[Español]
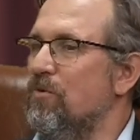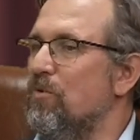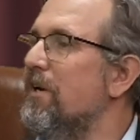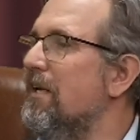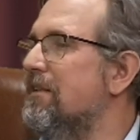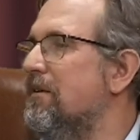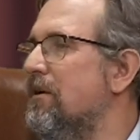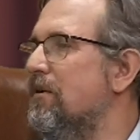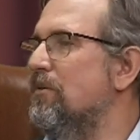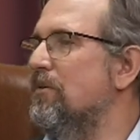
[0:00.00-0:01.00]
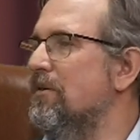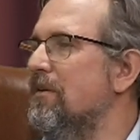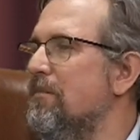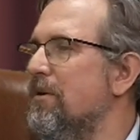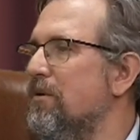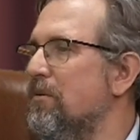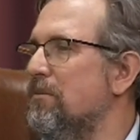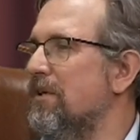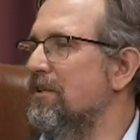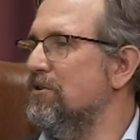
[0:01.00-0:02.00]
un gran trabajo de medios de
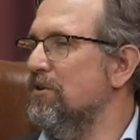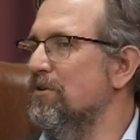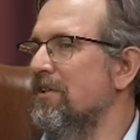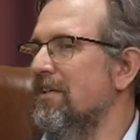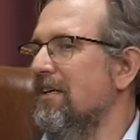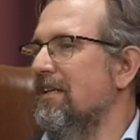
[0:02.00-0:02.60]
comunicación.